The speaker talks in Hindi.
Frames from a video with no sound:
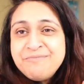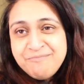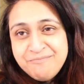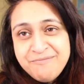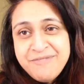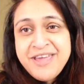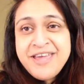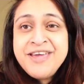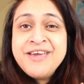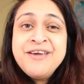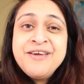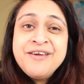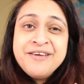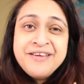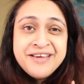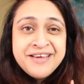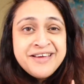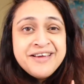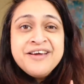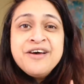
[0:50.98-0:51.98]
मी
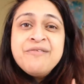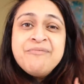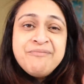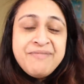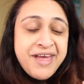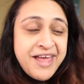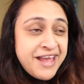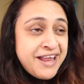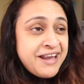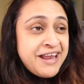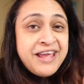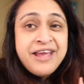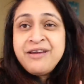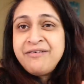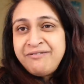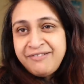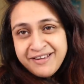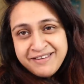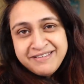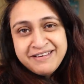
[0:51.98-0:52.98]
मेरी
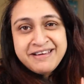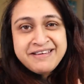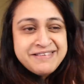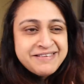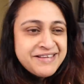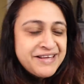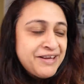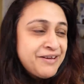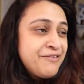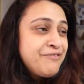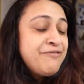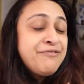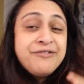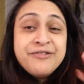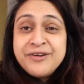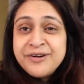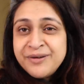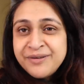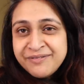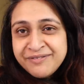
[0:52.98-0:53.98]
वजह से
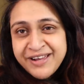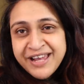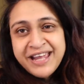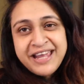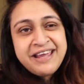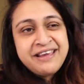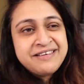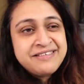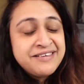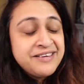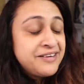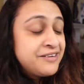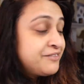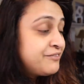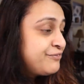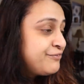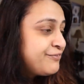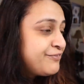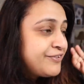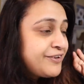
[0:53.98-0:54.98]
फुल वेकेशन
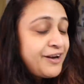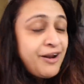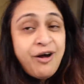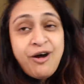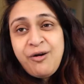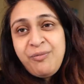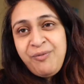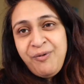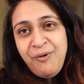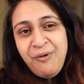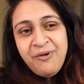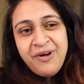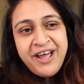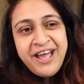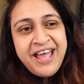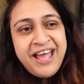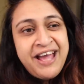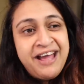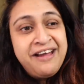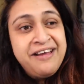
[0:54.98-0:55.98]
फ्लॉप हो
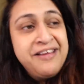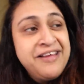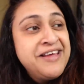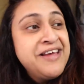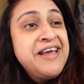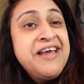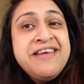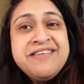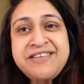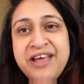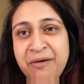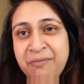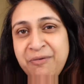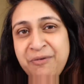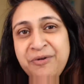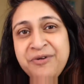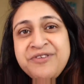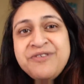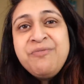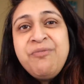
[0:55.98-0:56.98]
गया सब
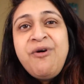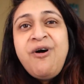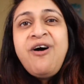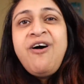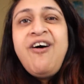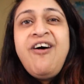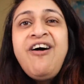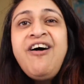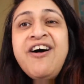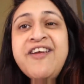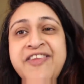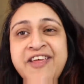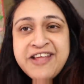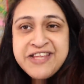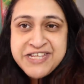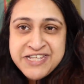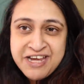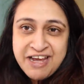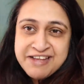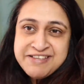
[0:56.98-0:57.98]
कुछ बहुत
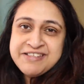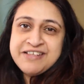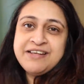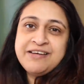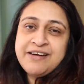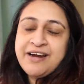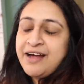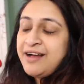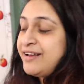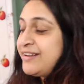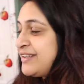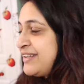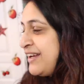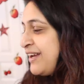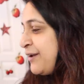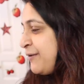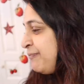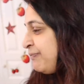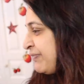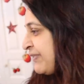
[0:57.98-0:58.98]
अच्छा चल रहा
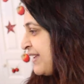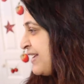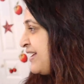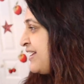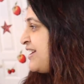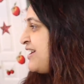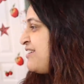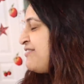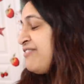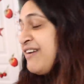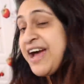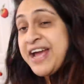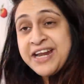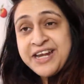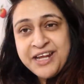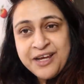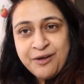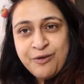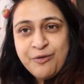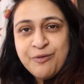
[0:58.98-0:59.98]
था
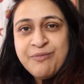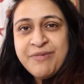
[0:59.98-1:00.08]
फ्राइडे को